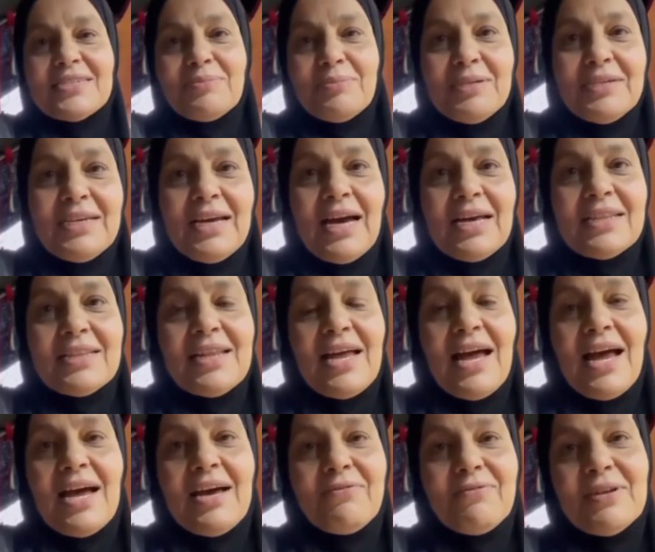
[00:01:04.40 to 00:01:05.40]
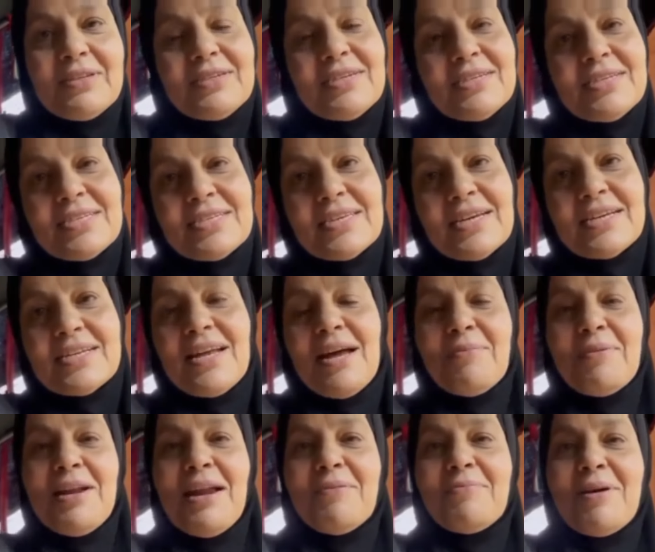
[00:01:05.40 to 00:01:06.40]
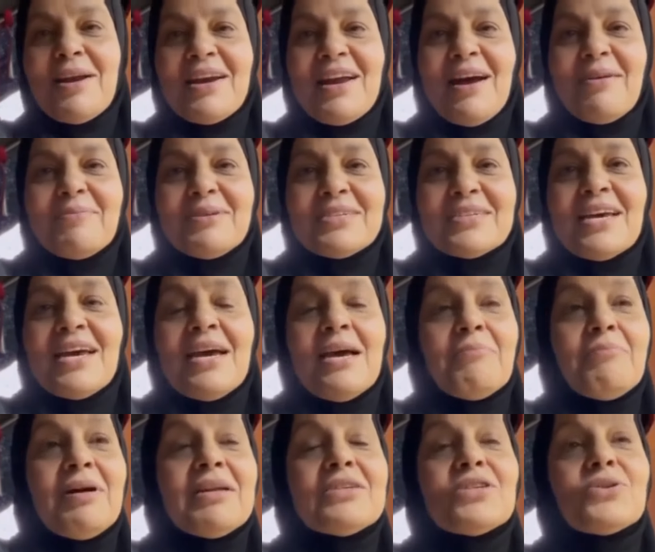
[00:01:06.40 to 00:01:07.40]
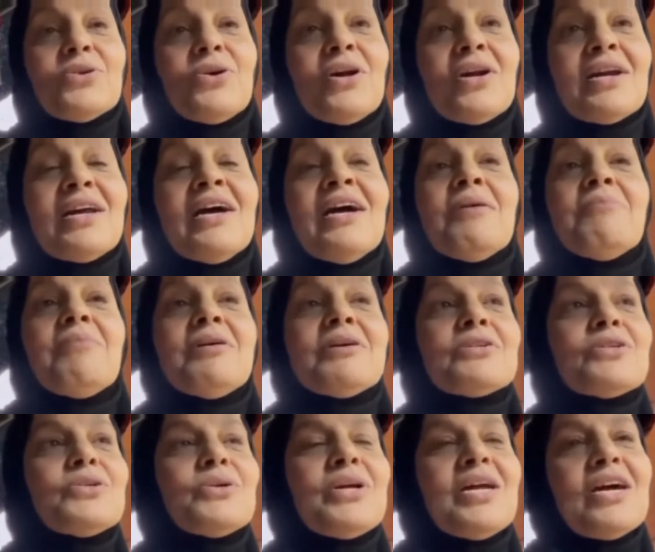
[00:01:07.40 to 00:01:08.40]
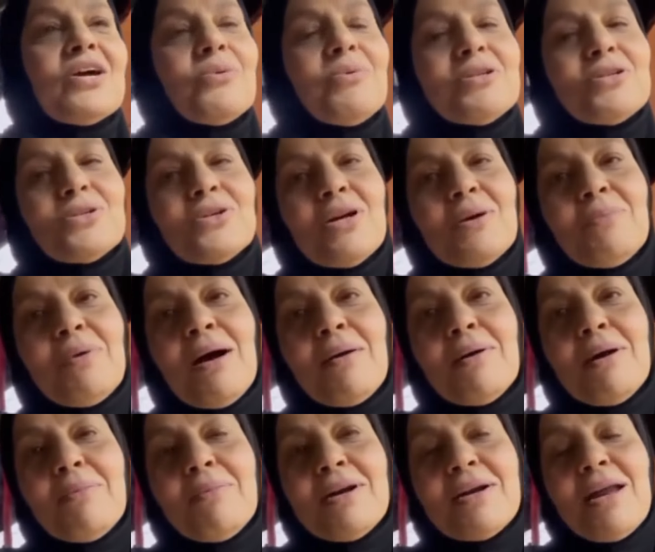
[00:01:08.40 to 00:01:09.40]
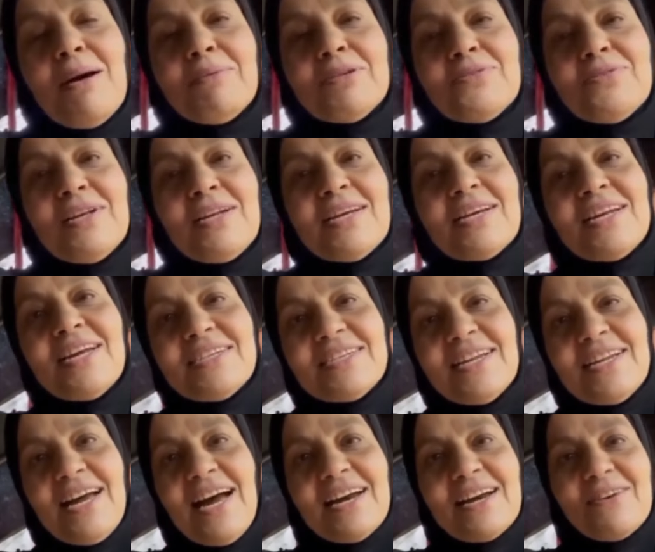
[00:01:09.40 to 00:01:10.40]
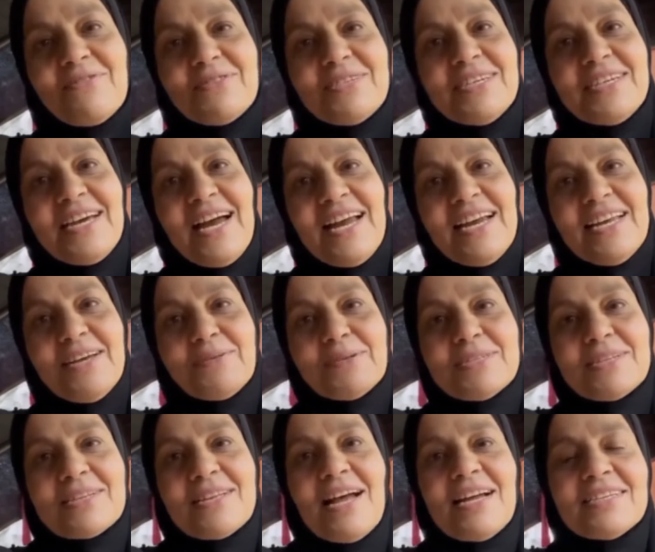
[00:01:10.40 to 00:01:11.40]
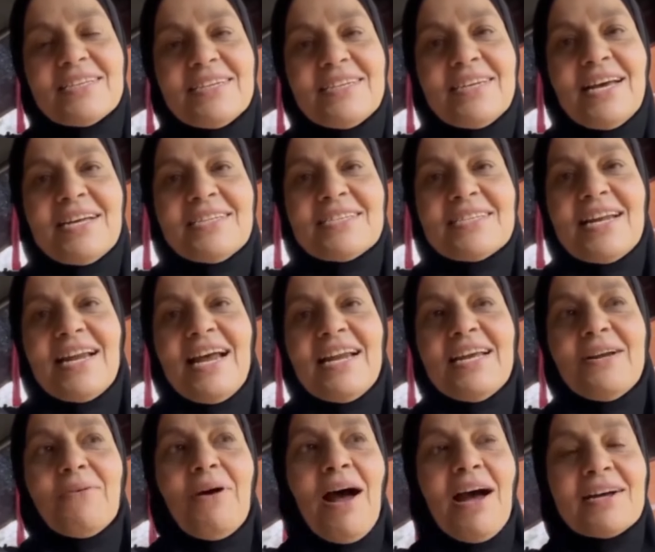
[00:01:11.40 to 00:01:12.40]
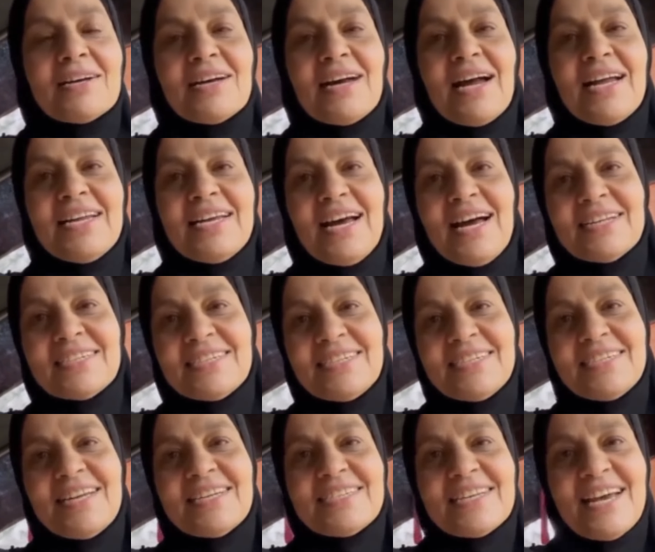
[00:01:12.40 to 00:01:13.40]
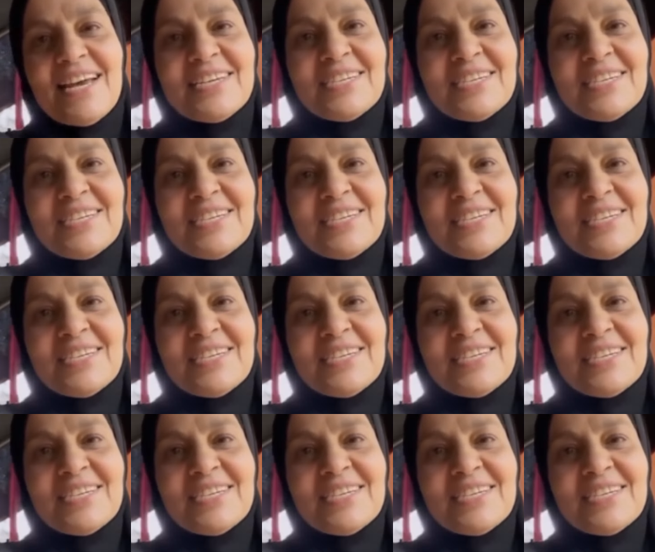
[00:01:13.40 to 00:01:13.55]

مني اثناء فتره استخدامي للبرنامج بشكر بشكرك وبشكر ماما برنامج فيل جريت اللي عرفتيني عليه واستطعت اني انزل عليه واحقق عليه هذه النتائج